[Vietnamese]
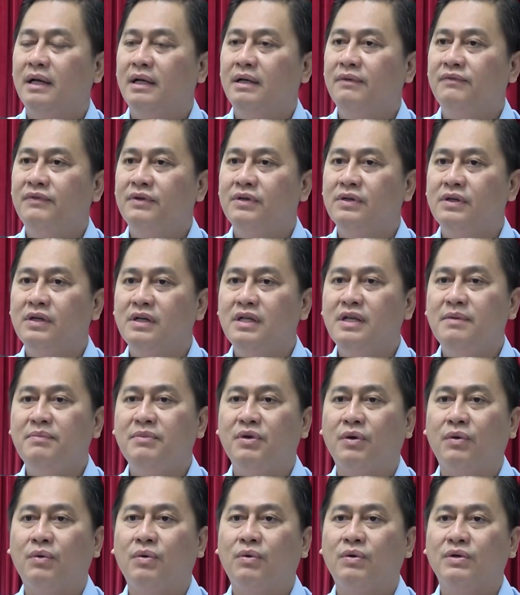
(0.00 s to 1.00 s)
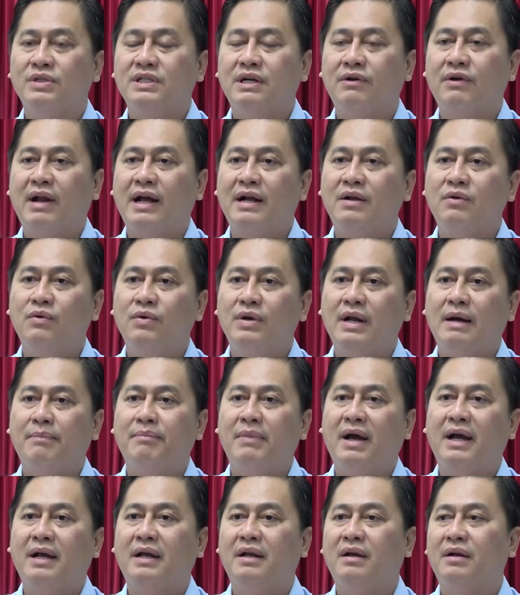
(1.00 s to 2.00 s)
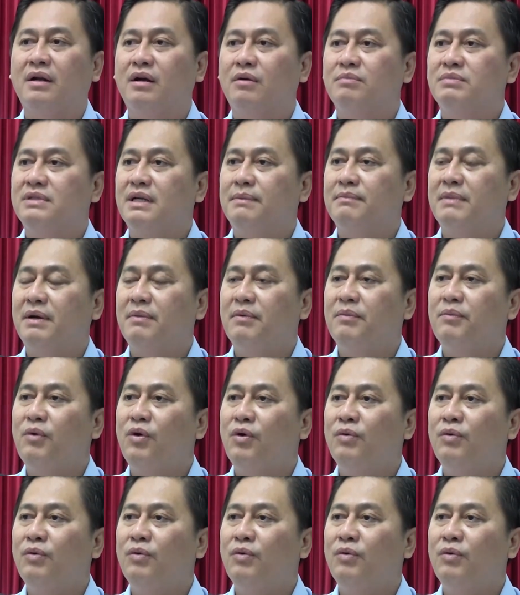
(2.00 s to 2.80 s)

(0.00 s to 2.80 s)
5.660m, tổng kinh phí hơn 1 tỷ